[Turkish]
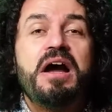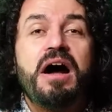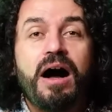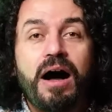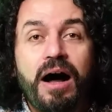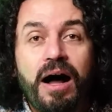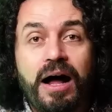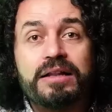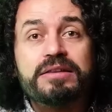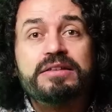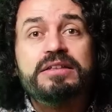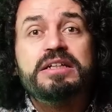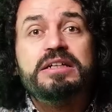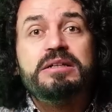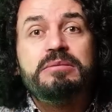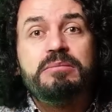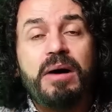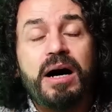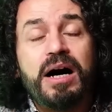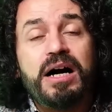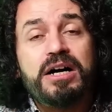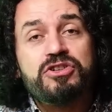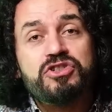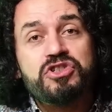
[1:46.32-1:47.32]
aldığı
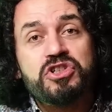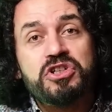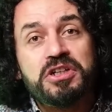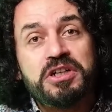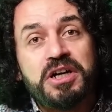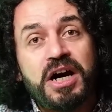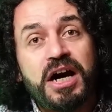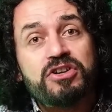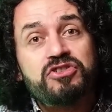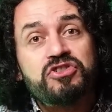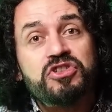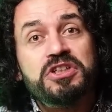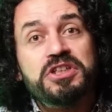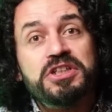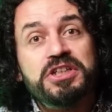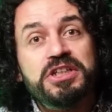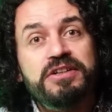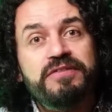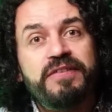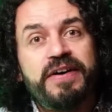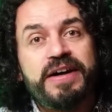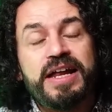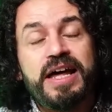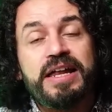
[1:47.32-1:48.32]
maaşın
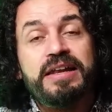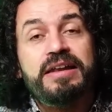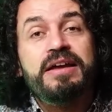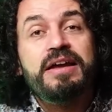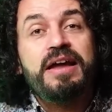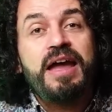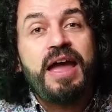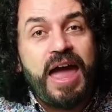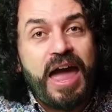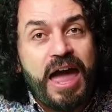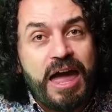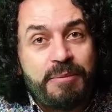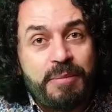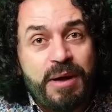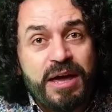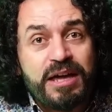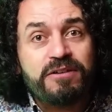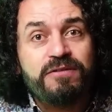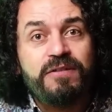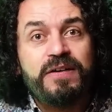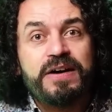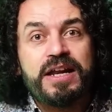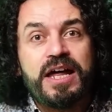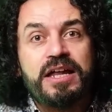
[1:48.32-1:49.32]
karşılığını veren,
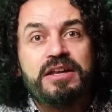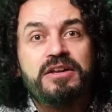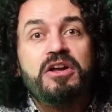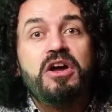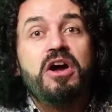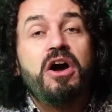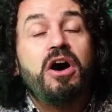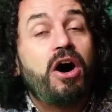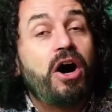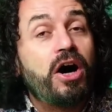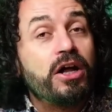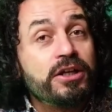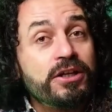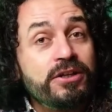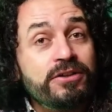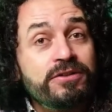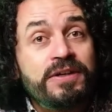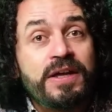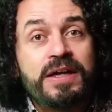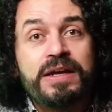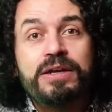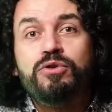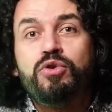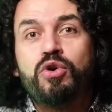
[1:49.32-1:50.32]
emek veren, alın
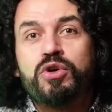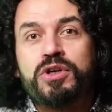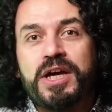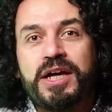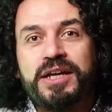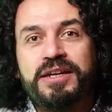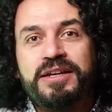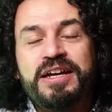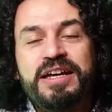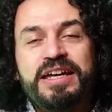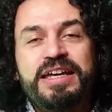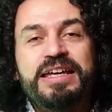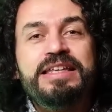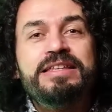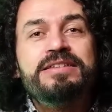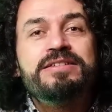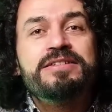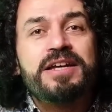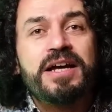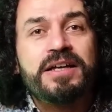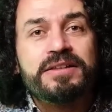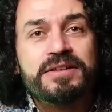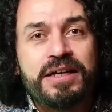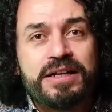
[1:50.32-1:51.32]
teri döken,
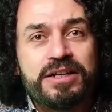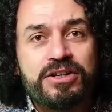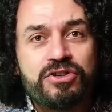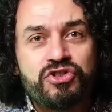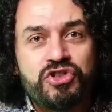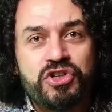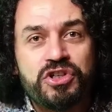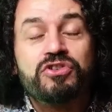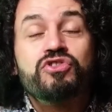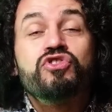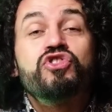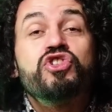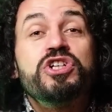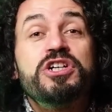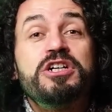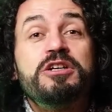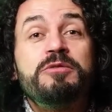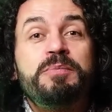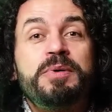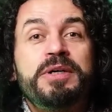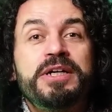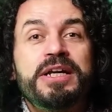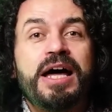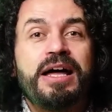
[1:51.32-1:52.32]
insanlar için
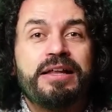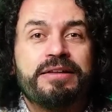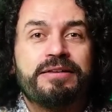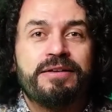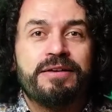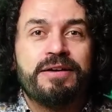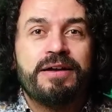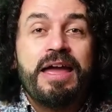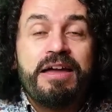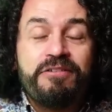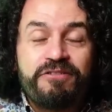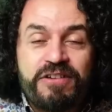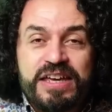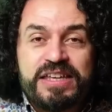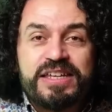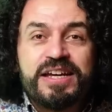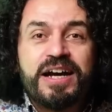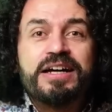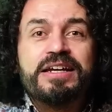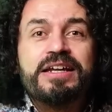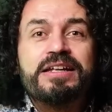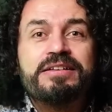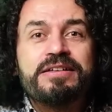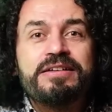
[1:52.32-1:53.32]
çırpınan,
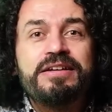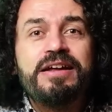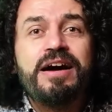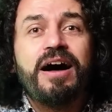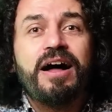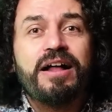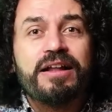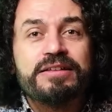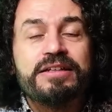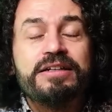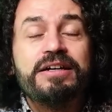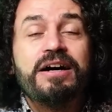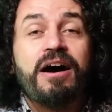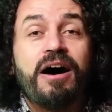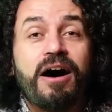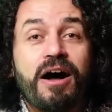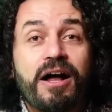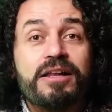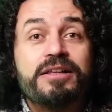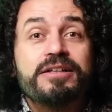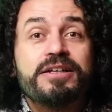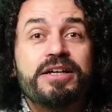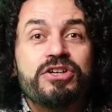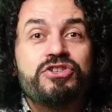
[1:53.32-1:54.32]
vekaletini aldığı
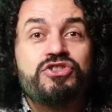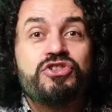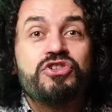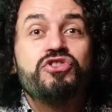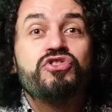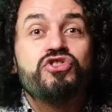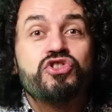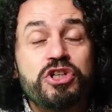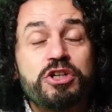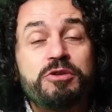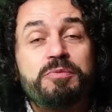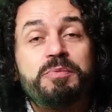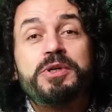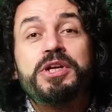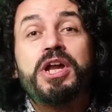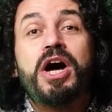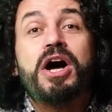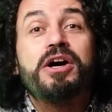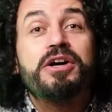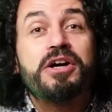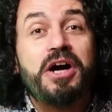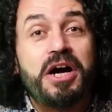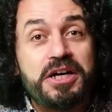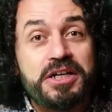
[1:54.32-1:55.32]
halk için
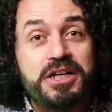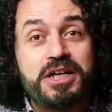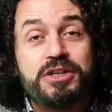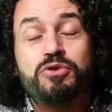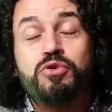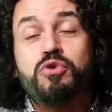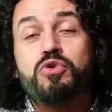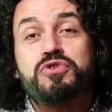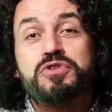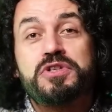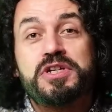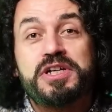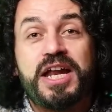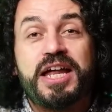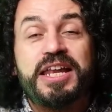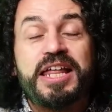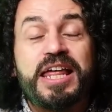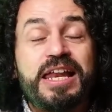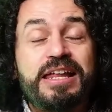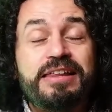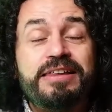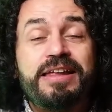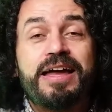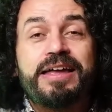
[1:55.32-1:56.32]
çırpınan, gayret gösteren,
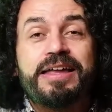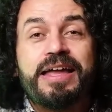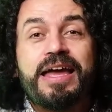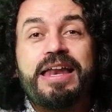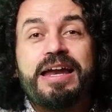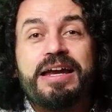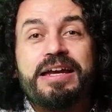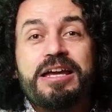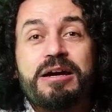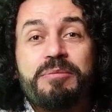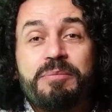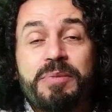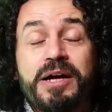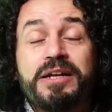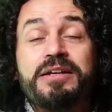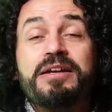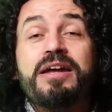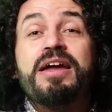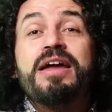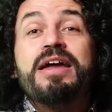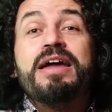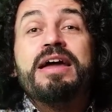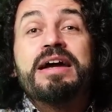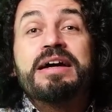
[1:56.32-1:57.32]
elinden geleni yapan
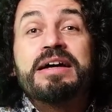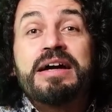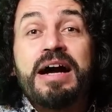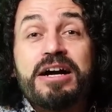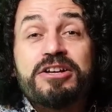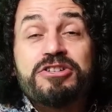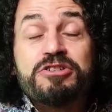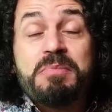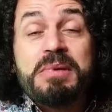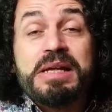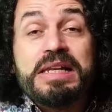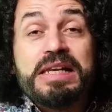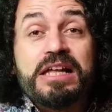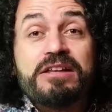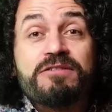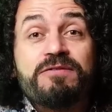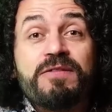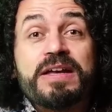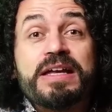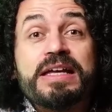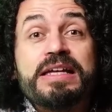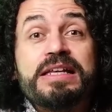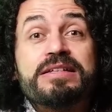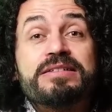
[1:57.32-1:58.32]
kaç
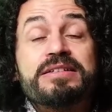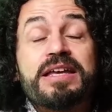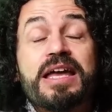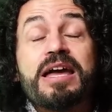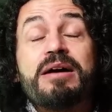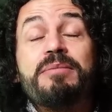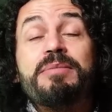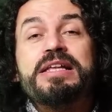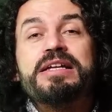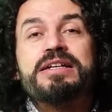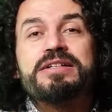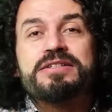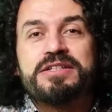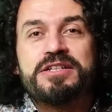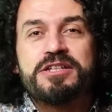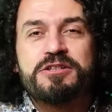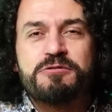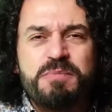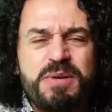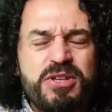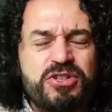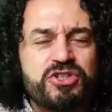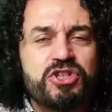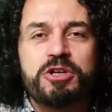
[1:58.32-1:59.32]
milletvekili
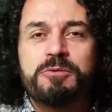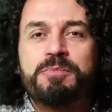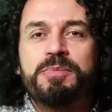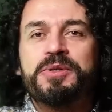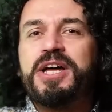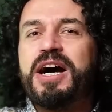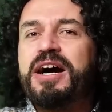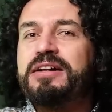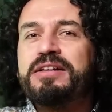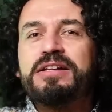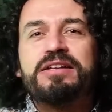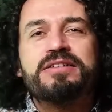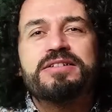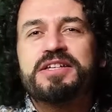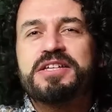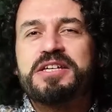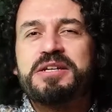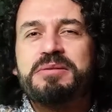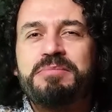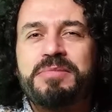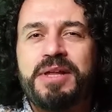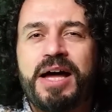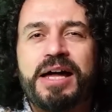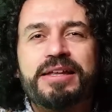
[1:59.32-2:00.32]
sayabilirsiniz? Bir çırpıda aklınıza
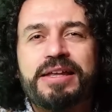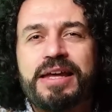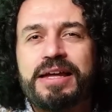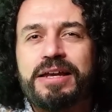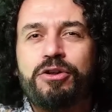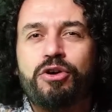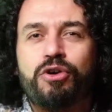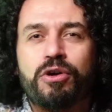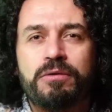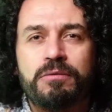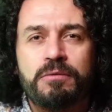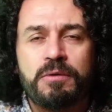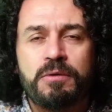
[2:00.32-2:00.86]
kimler geliyor?